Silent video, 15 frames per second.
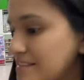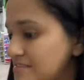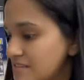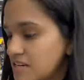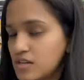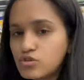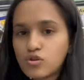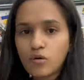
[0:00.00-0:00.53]

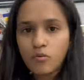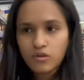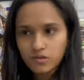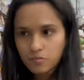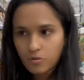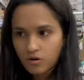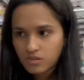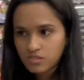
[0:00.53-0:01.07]
सीड्स को बहुत
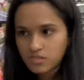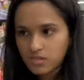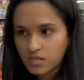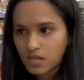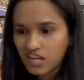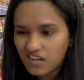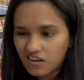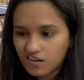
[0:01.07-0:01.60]
इंपॉर्टेंस देते
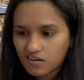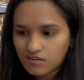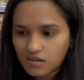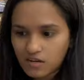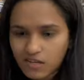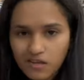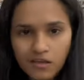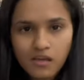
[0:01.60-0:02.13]
हैं अलग अलग
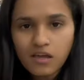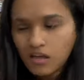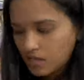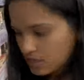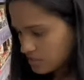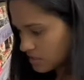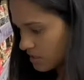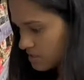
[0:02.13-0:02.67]
तरीके की
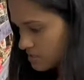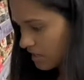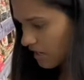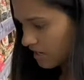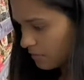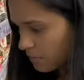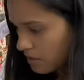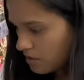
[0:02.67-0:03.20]
सीड्स
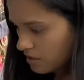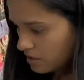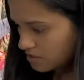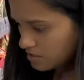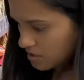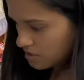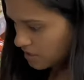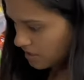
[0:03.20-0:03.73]
खाने में
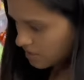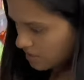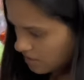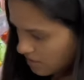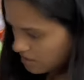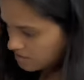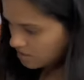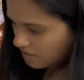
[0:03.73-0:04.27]
जैसे आई
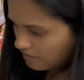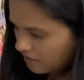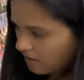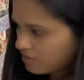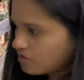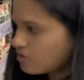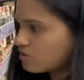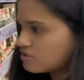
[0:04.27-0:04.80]
थिंक ये
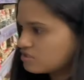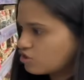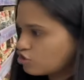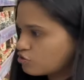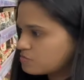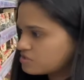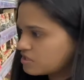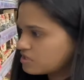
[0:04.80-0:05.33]
सनफ्लावर और किसी भी
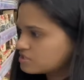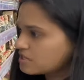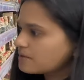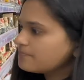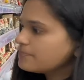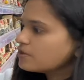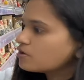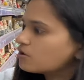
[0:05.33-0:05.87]
तरह सीड्स है
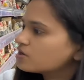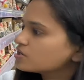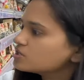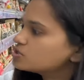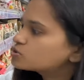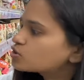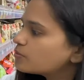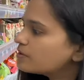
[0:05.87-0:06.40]
और
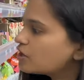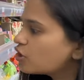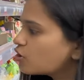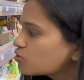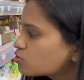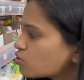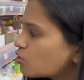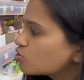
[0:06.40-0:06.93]
इसको भी ये
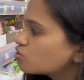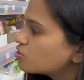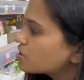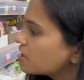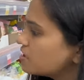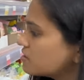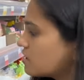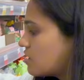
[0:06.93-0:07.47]
लोग तोड़ तोड़
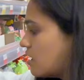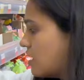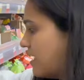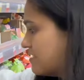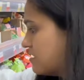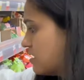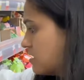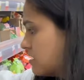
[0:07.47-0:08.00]
के अंदर का
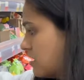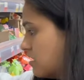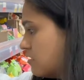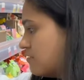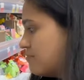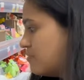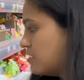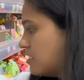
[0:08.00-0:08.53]
खाते रहते
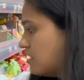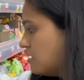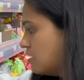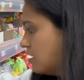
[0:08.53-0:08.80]
हैं पता है